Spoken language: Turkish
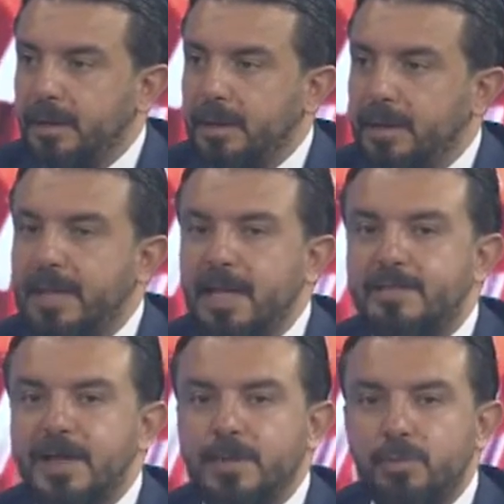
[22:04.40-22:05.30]

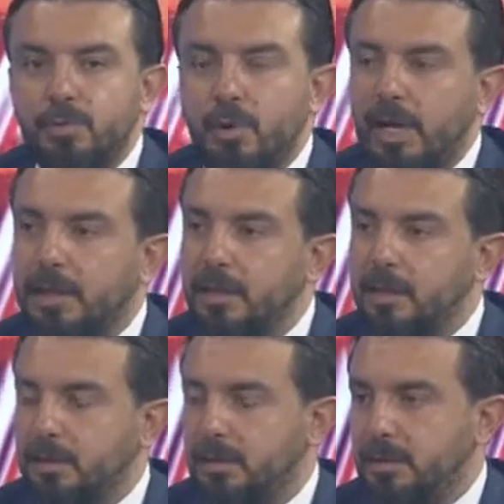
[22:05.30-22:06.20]
Yetmedi mi bu
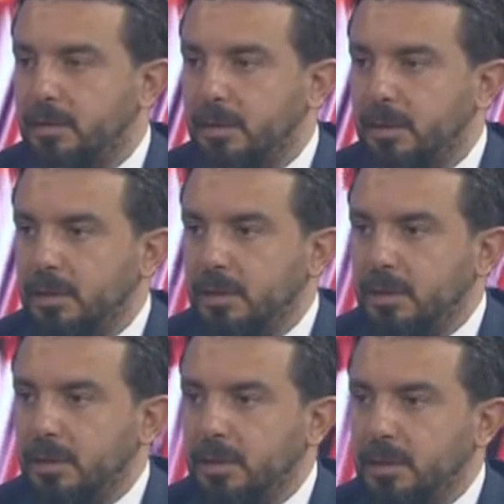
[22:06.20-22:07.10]
halkın
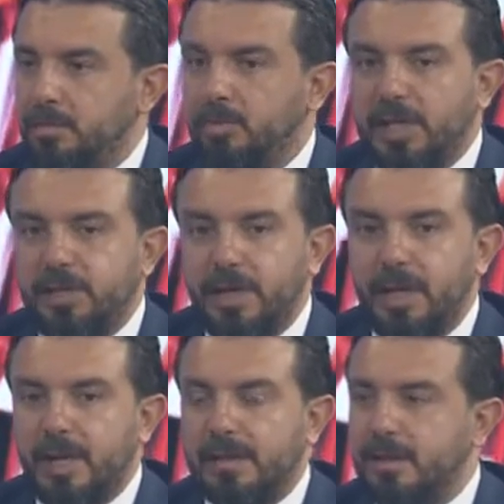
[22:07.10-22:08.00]

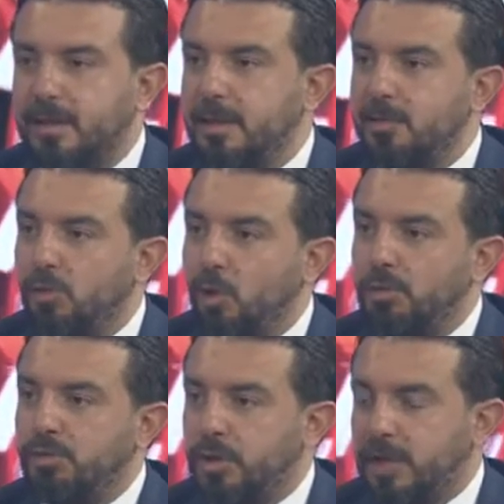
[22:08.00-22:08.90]
başına bastığınız,
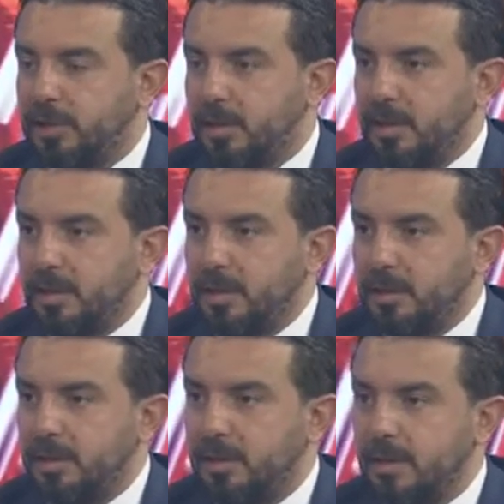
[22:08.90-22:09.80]
omzuna
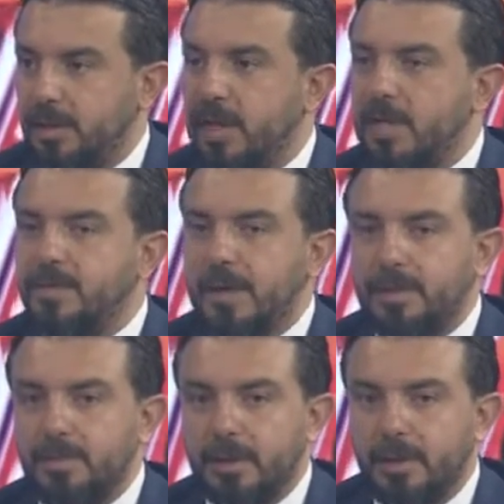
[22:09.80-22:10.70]
çıktığınız? Yetmedi
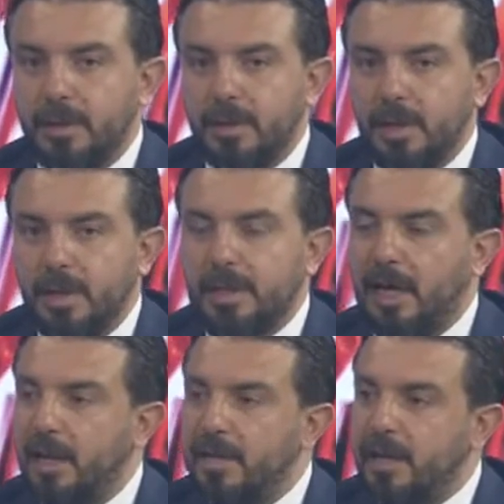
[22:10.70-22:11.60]
mi?
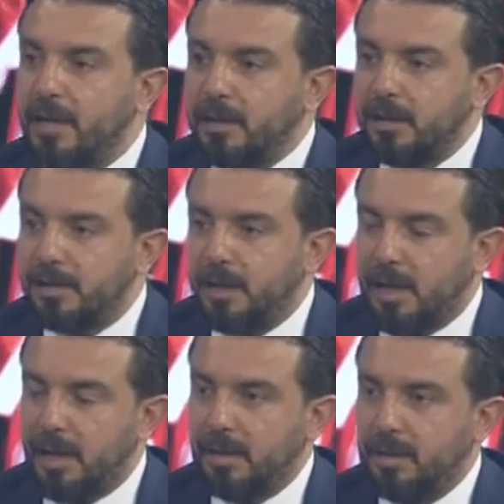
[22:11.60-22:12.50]

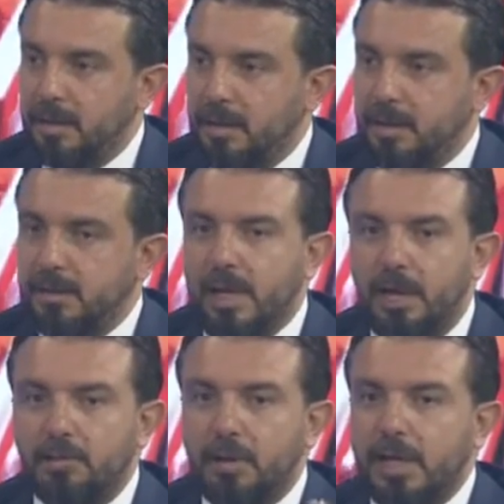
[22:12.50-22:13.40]
Yalanlarınızla,
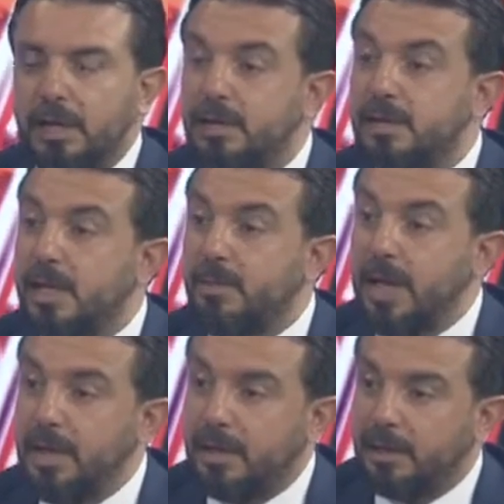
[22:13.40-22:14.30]
salvolarınızla,
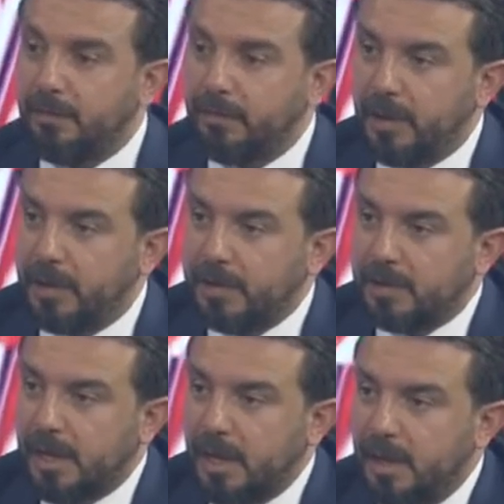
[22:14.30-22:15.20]
beylik
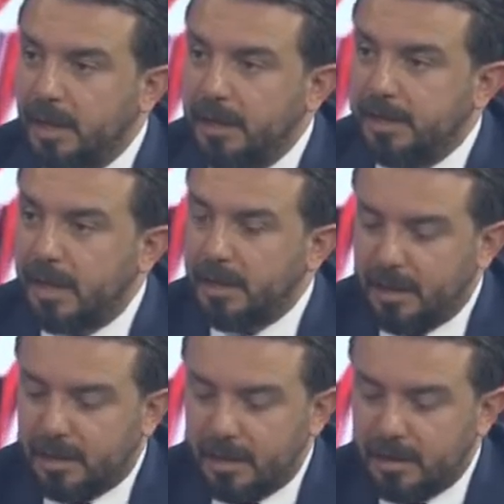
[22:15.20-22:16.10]
laflarınızla
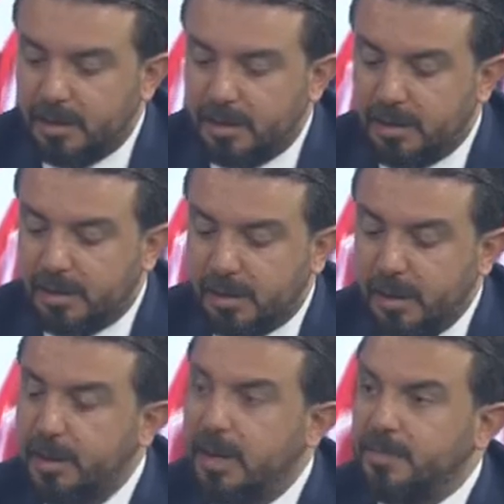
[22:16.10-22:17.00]
insanları kandırdığınız
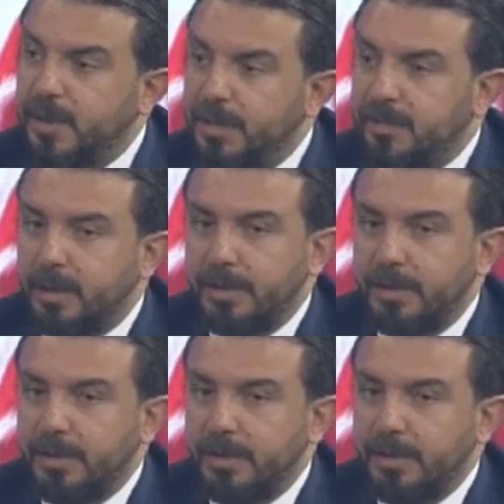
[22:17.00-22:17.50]
yetmedi mi?